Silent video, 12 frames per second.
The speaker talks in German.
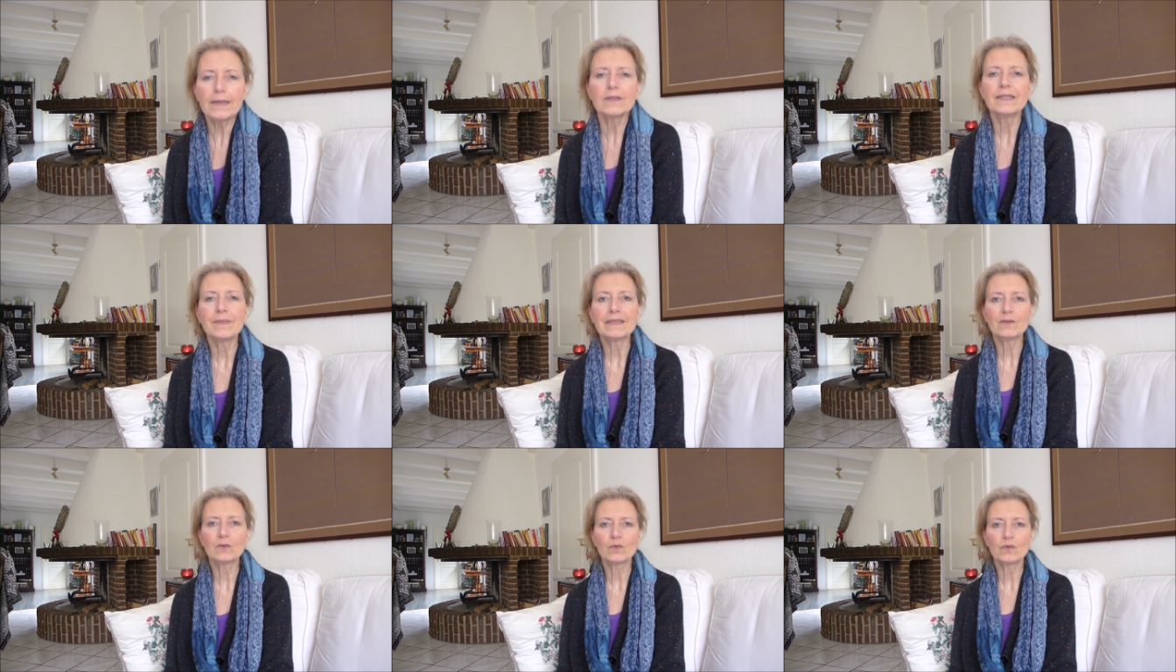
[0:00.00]

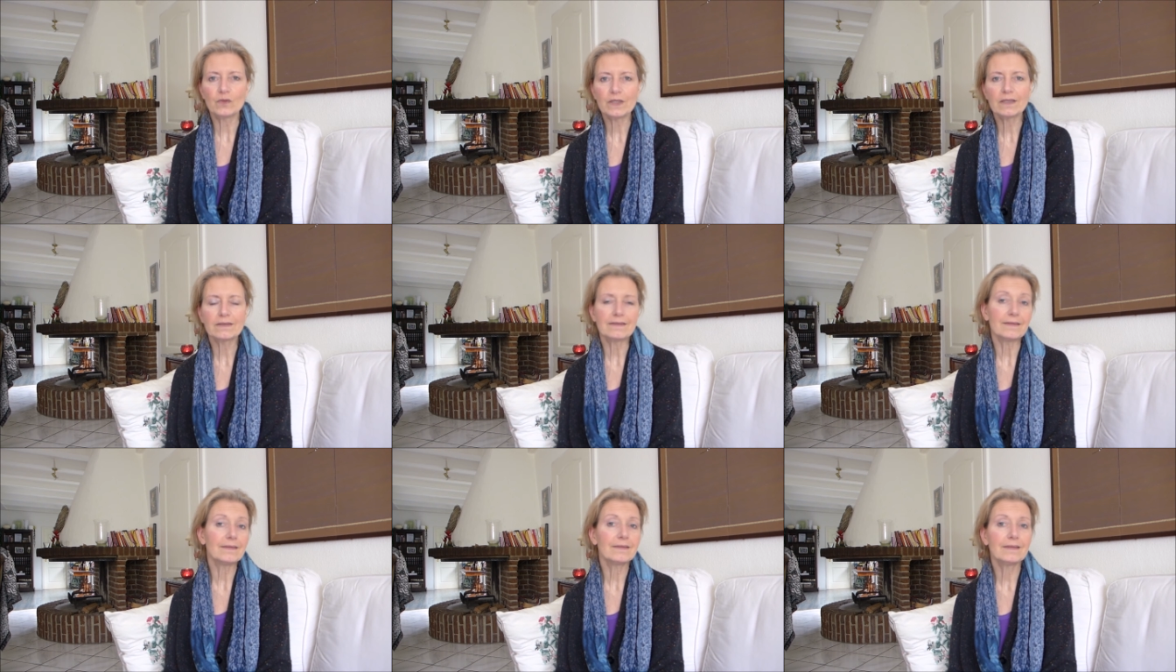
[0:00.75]
Dimension 4
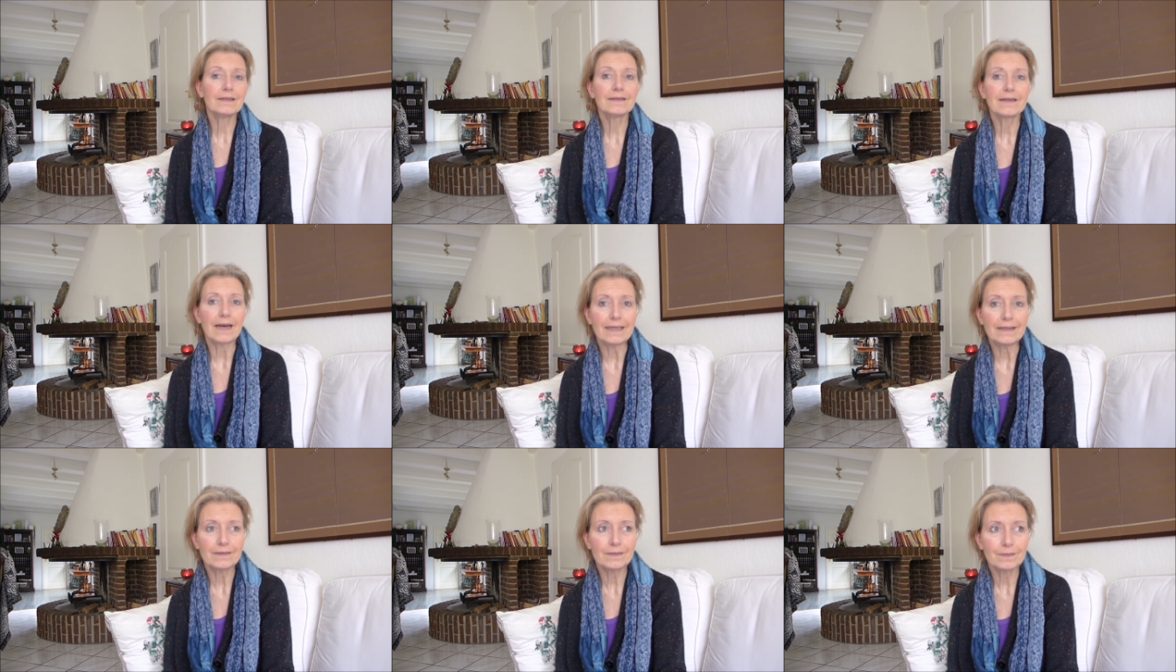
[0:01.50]
ist die Zeit.
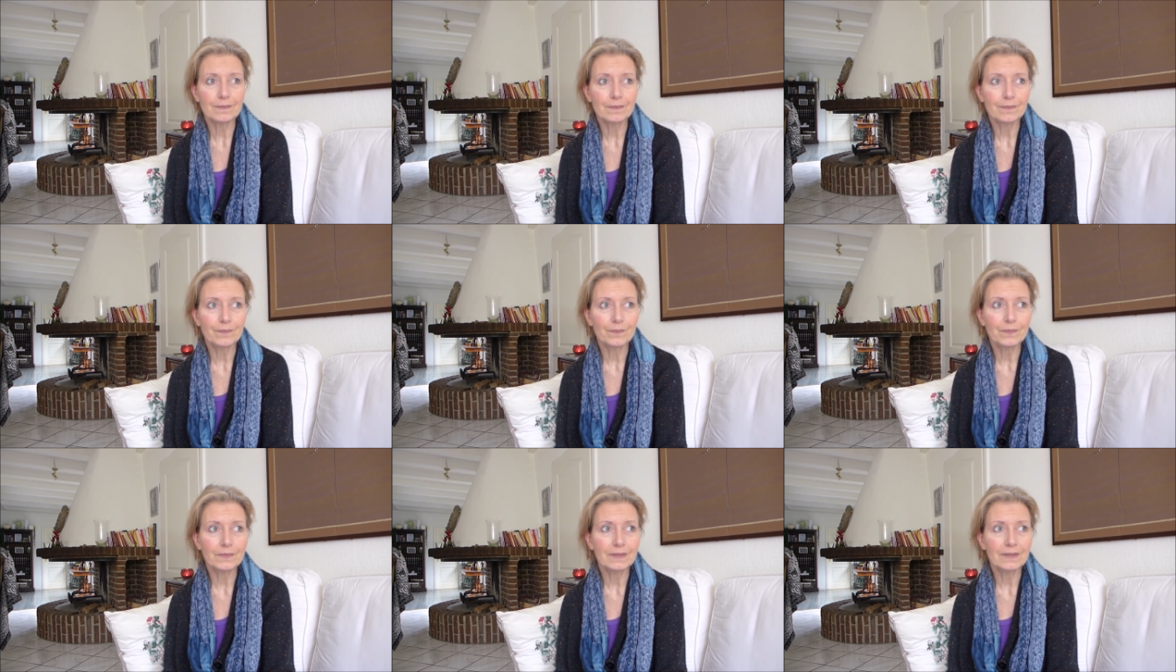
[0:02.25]

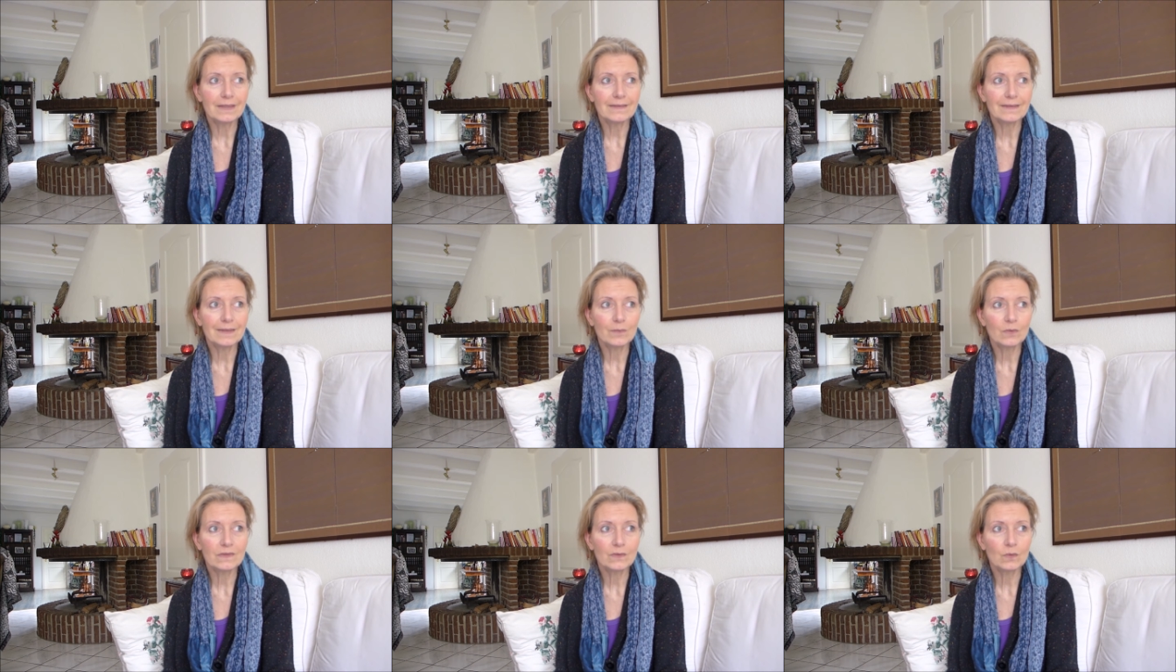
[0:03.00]
Diese
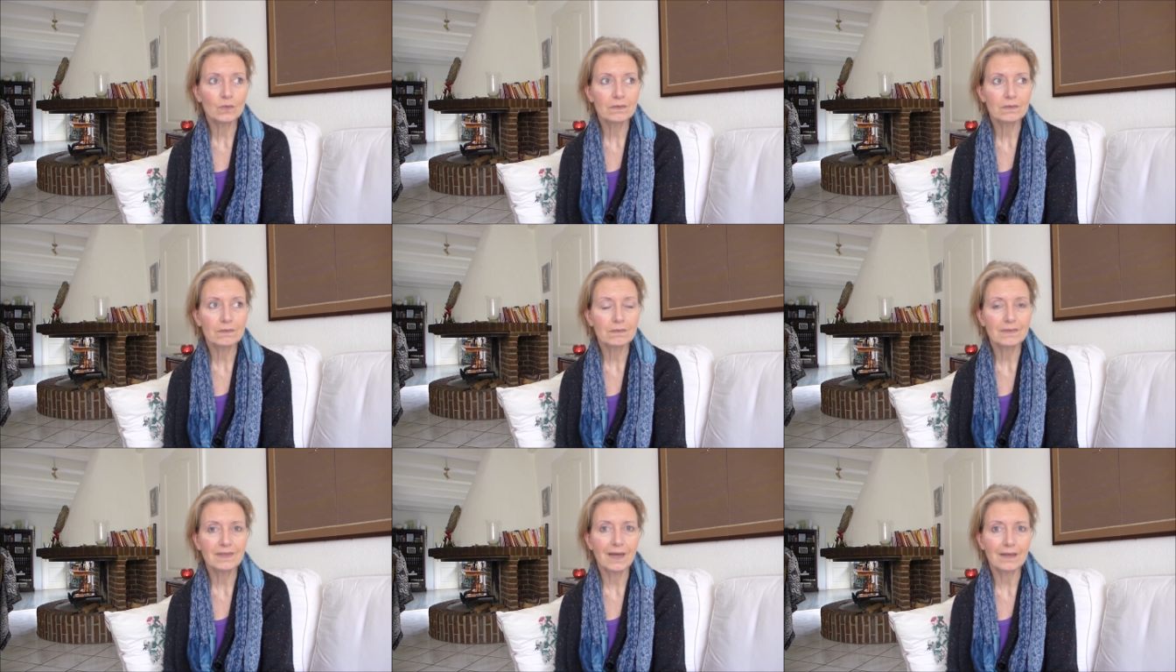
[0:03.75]
Dimension
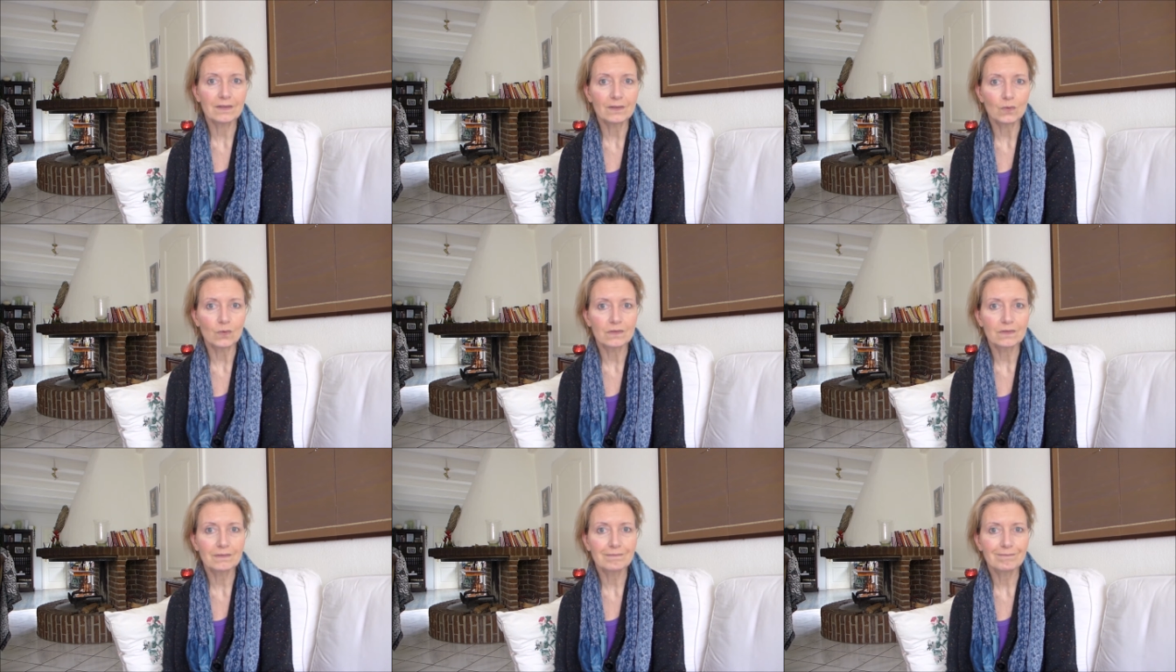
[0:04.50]
taktet
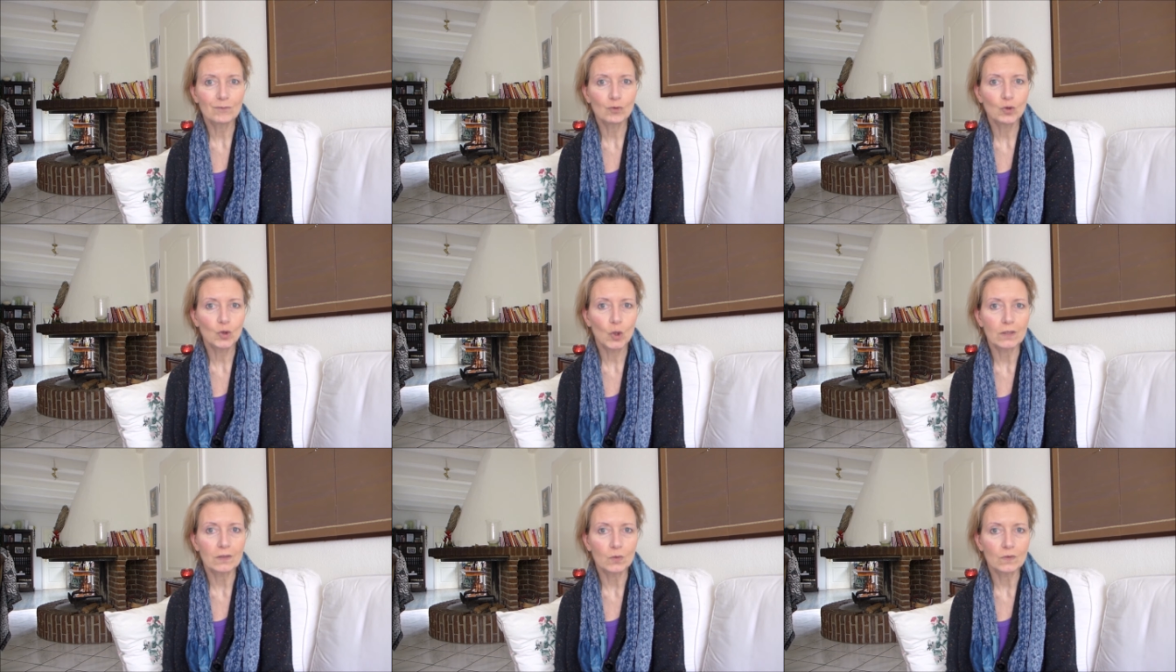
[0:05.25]
uns,
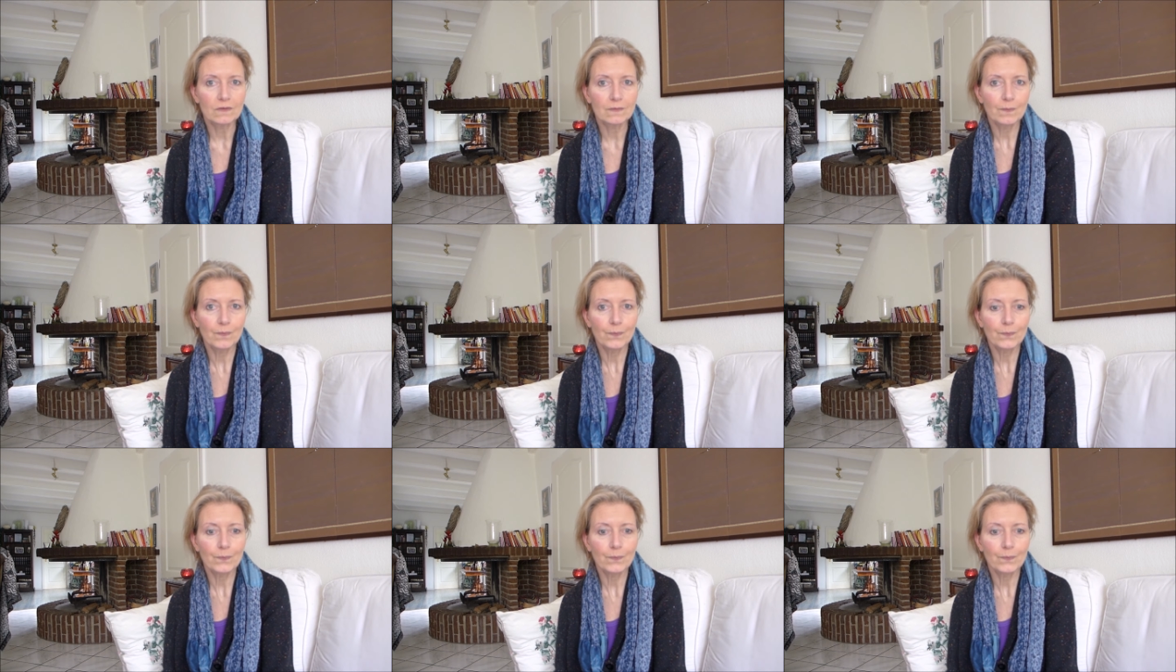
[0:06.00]
steuert uns.